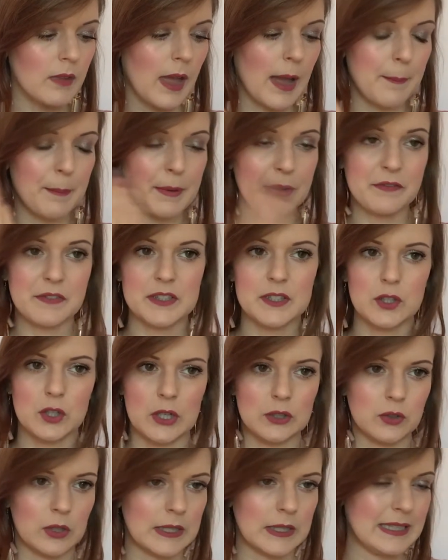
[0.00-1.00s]
eh,
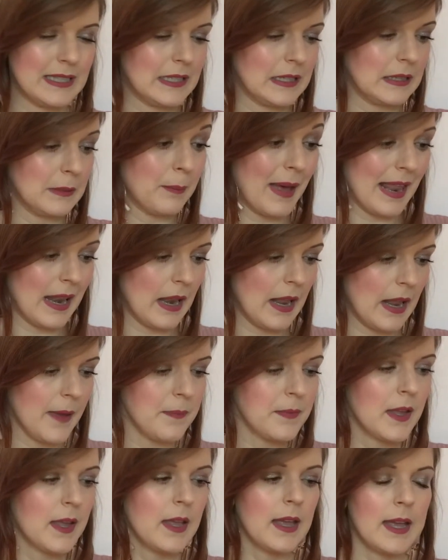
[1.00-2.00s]
perfezionatore di, di, pelle
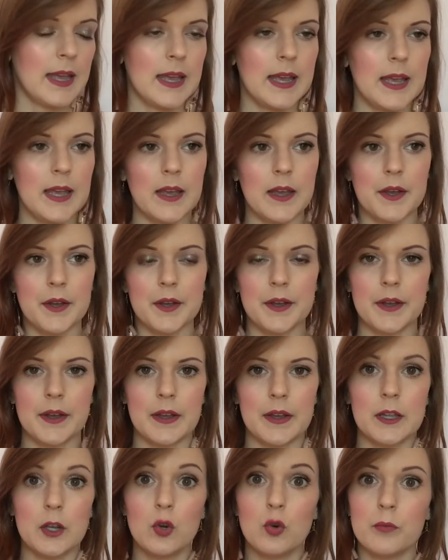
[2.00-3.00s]
e
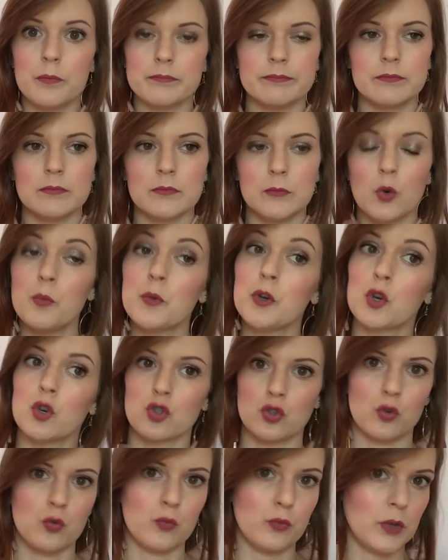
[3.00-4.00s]
eh, illum mm,
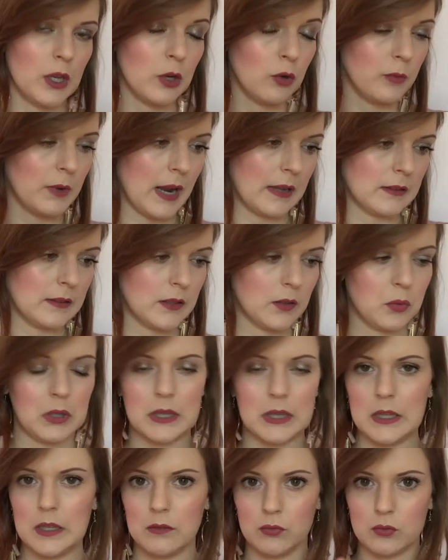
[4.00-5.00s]
luminoso, illuminante,
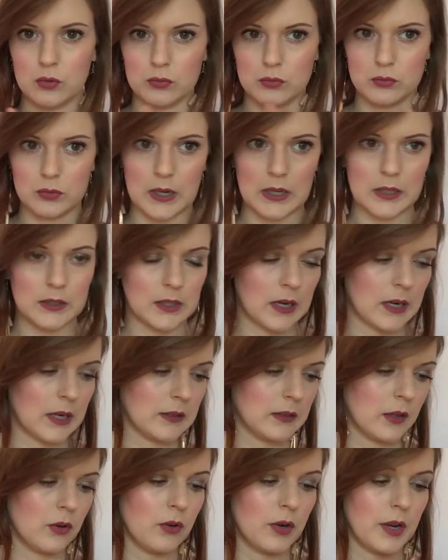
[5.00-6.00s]
quindi tutta un'altra
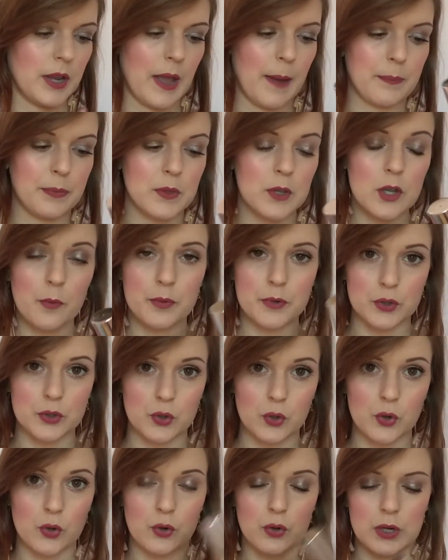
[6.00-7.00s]
categoria. Io ho
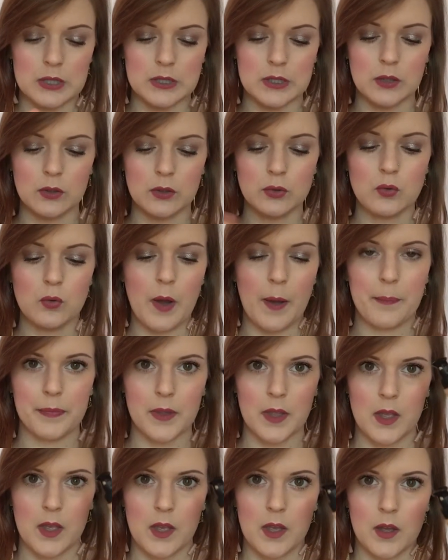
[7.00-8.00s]
preso il colore 02
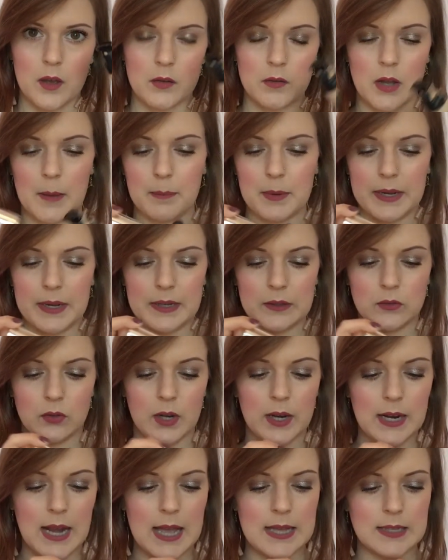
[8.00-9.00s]

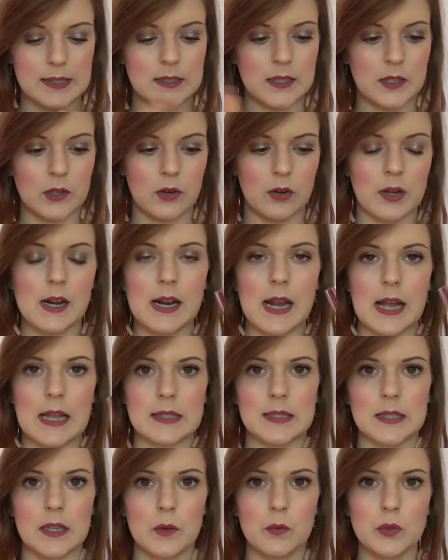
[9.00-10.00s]
applicatore classico.
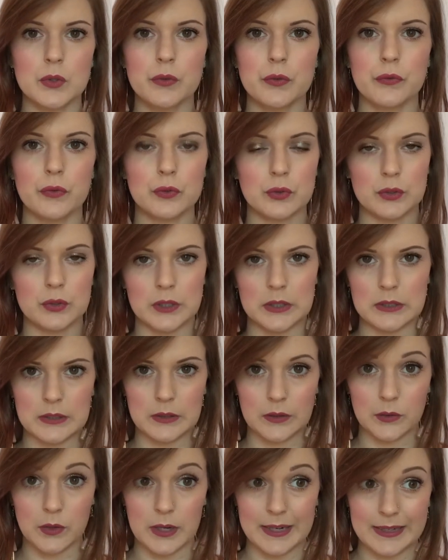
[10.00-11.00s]
Ragazze, questo
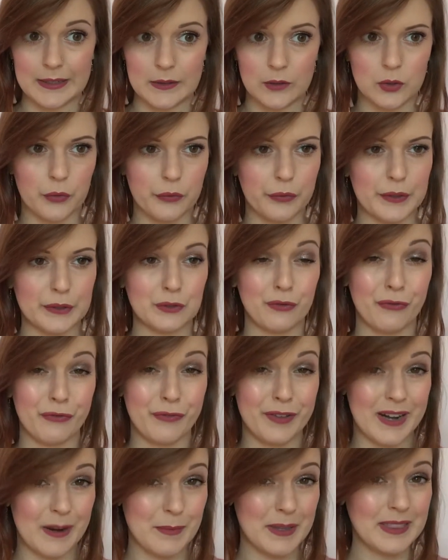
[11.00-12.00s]
fondotinta è orrendo, ho fatto
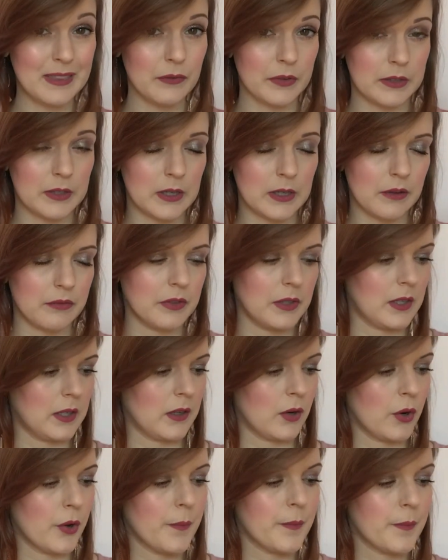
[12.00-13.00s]
veramente fatica a
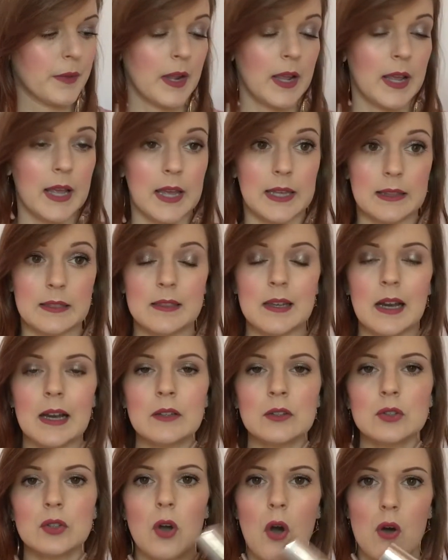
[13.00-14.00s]
finirlo.
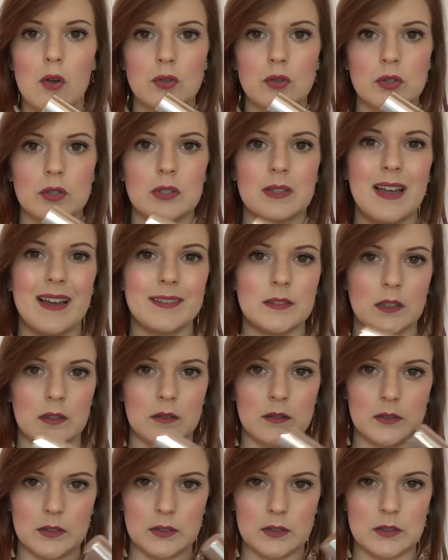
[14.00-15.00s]
Intanto ossida
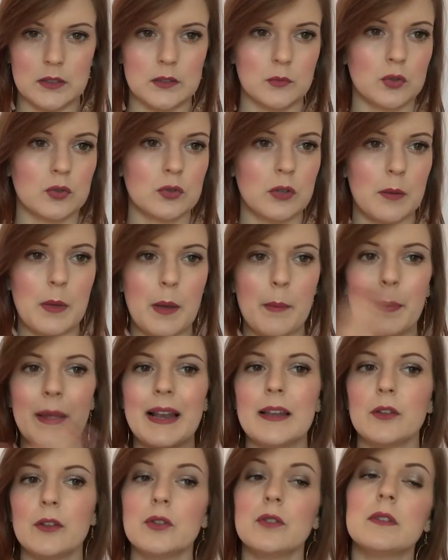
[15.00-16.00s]
tantissimo, sulla mia
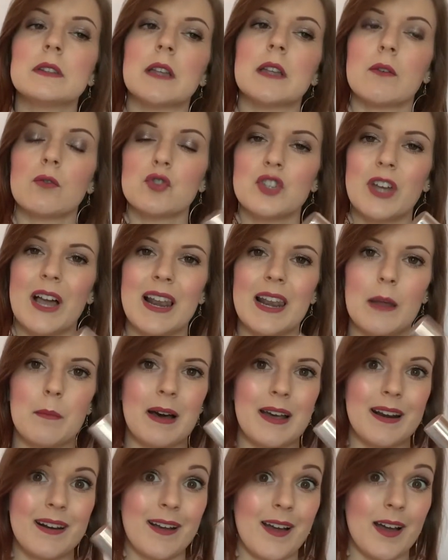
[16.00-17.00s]
pelle io diventavo gialla
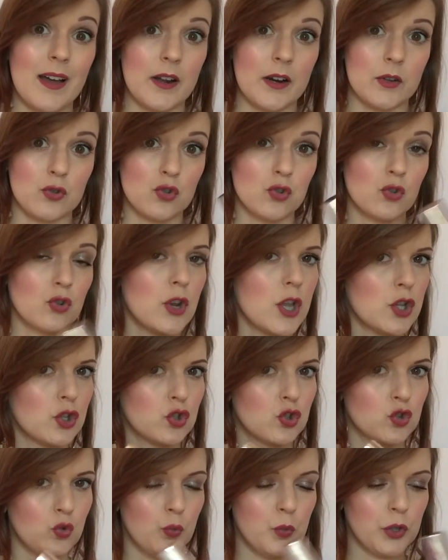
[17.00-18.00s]
barra arancione
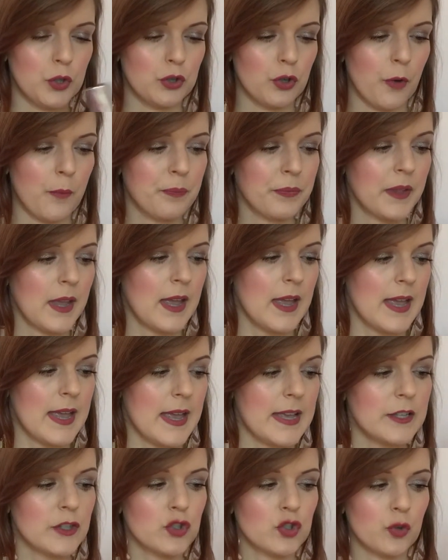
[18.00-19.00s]
subito.
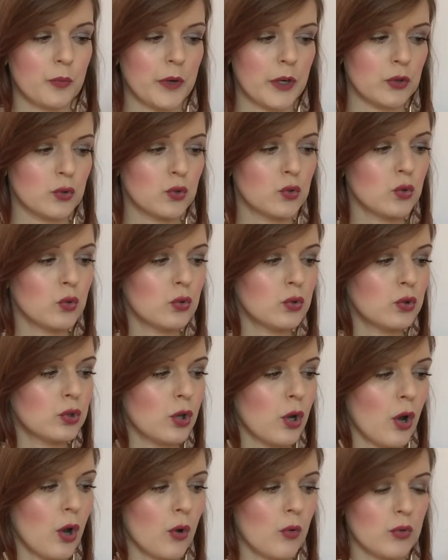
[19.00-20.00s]
E
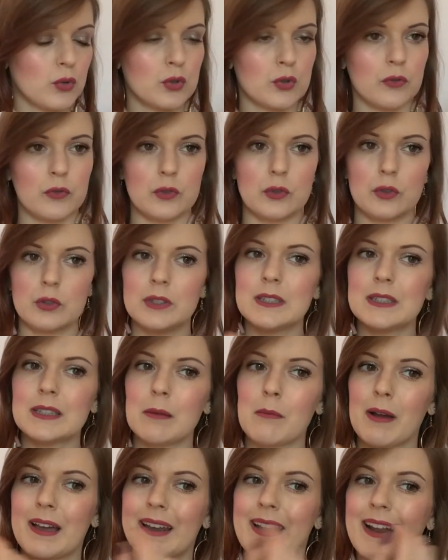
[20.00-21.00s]
soprattutto questo
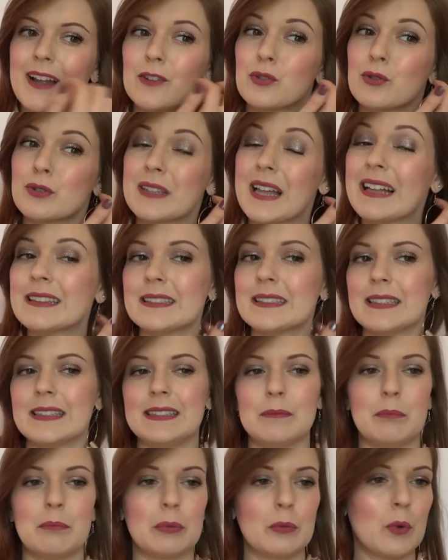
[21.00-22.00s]
fondotinta mi ha creato tante
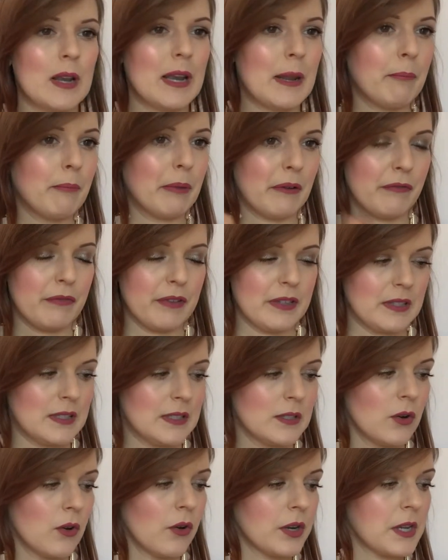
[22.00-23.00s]
di quelle
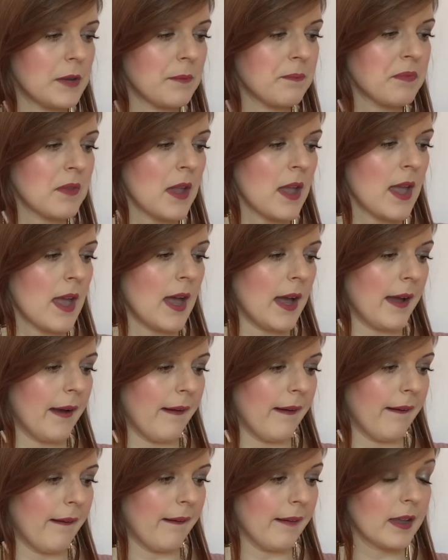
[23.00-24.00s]
imperfezioni
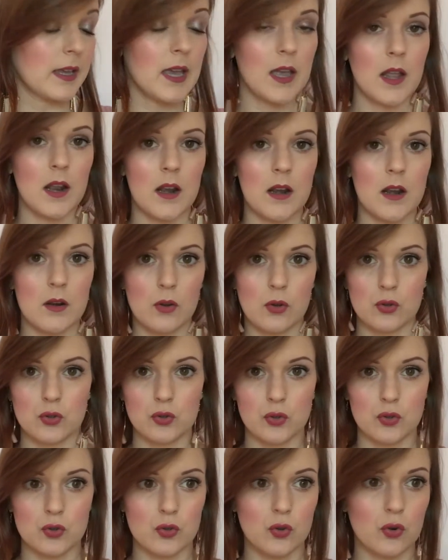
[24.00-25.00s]
eh, che lo
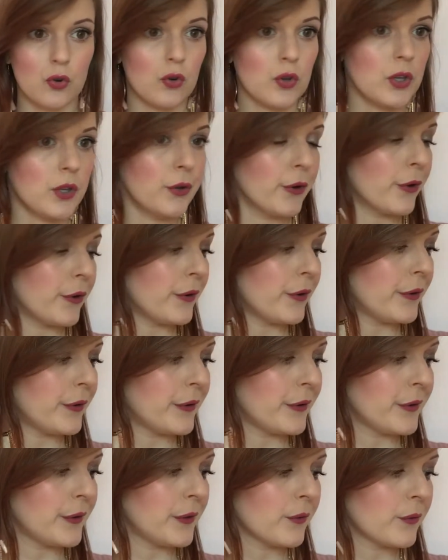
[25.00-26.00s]
so solo io.
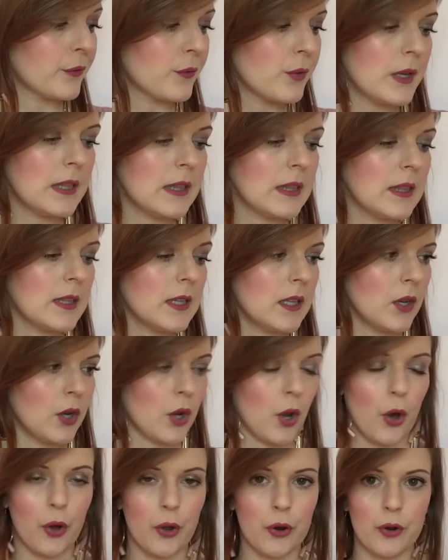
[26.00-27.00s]
Quindi
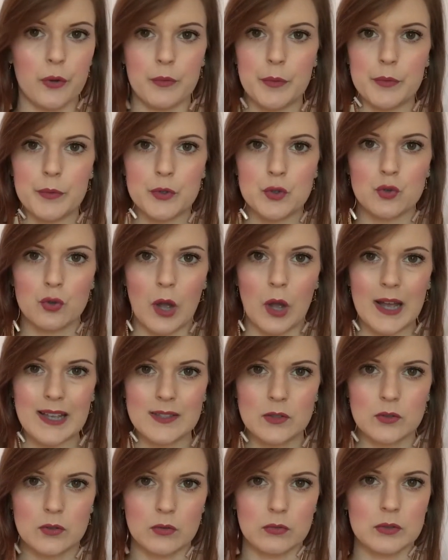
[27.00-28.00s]
no, non mi è piaciuto
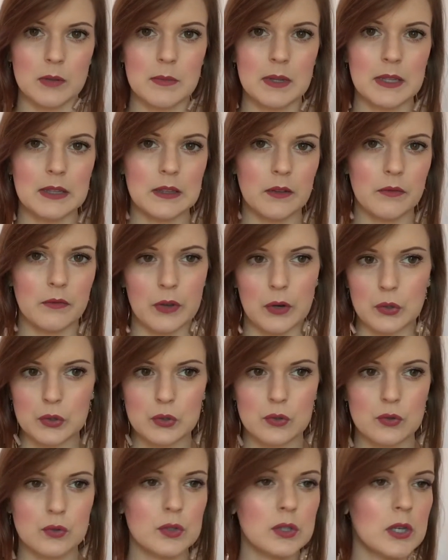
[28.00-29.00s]
assolutamente, ve lo
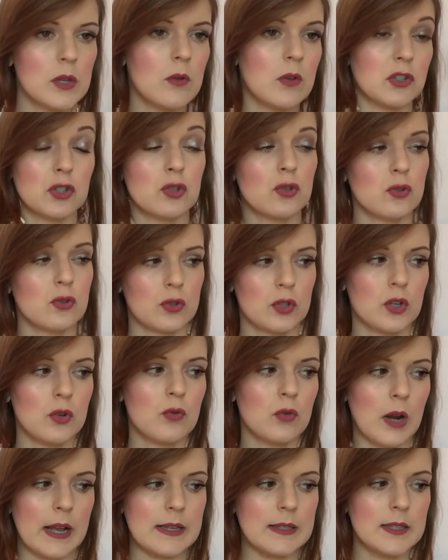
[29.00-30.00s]
sconsiglio e sono
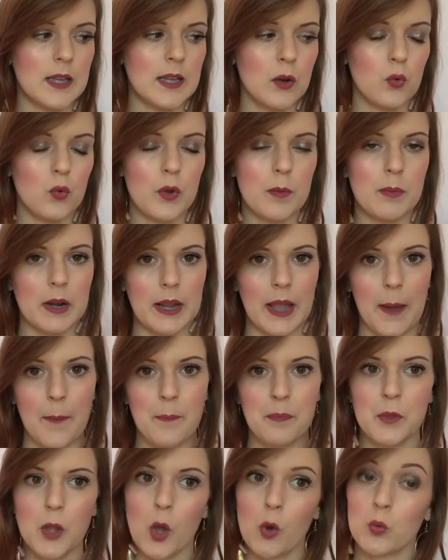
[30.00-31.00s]
sicura che sia lui perché
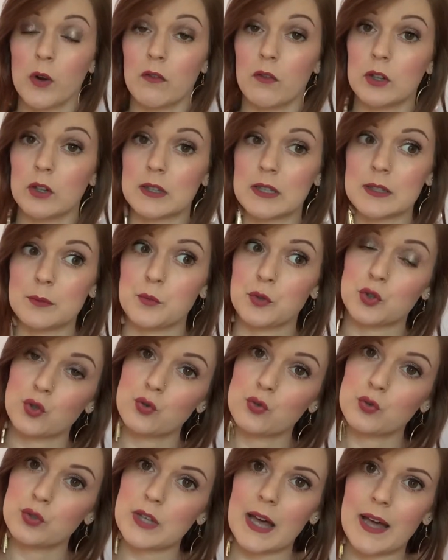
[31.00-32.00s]
una volta smesso
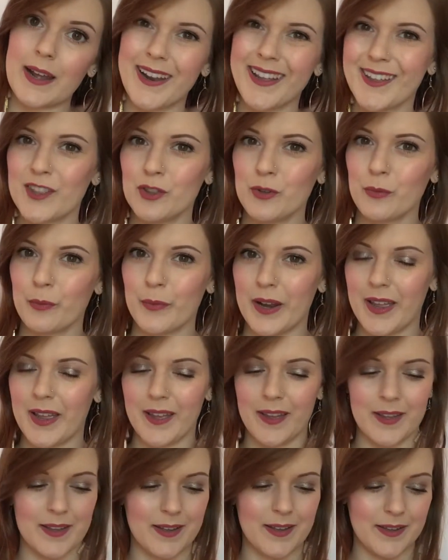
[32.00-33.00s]
di usare non me
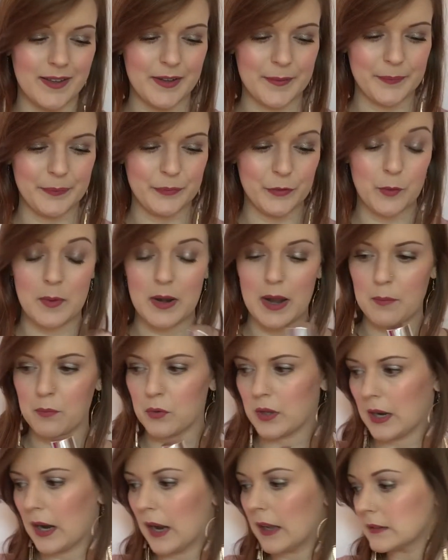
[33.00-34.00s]
le, eh, non me le ha
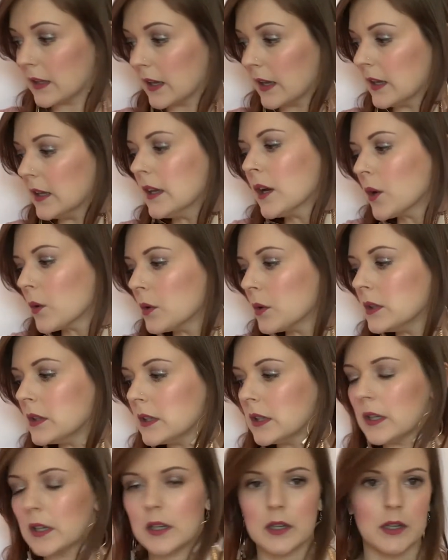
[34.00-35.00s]
più create
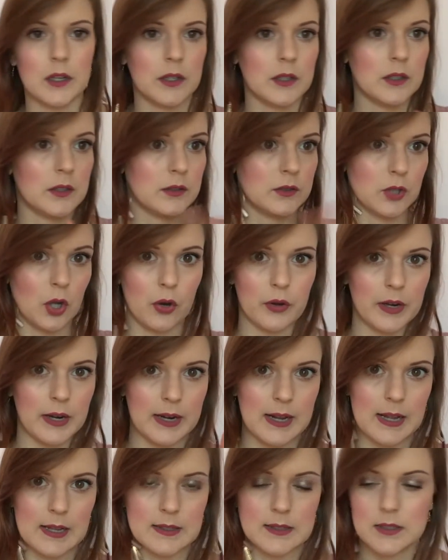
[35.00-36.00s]
quindi eh, no
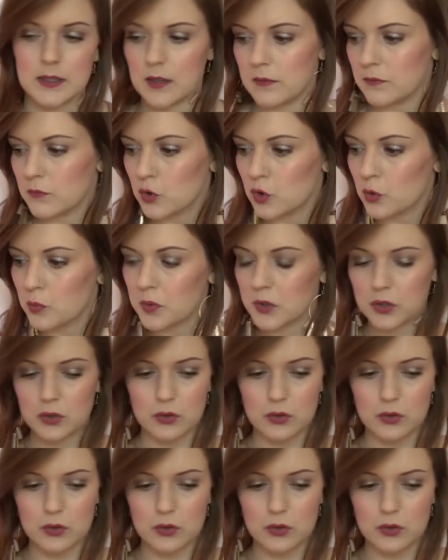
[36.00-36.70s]
ragazze, super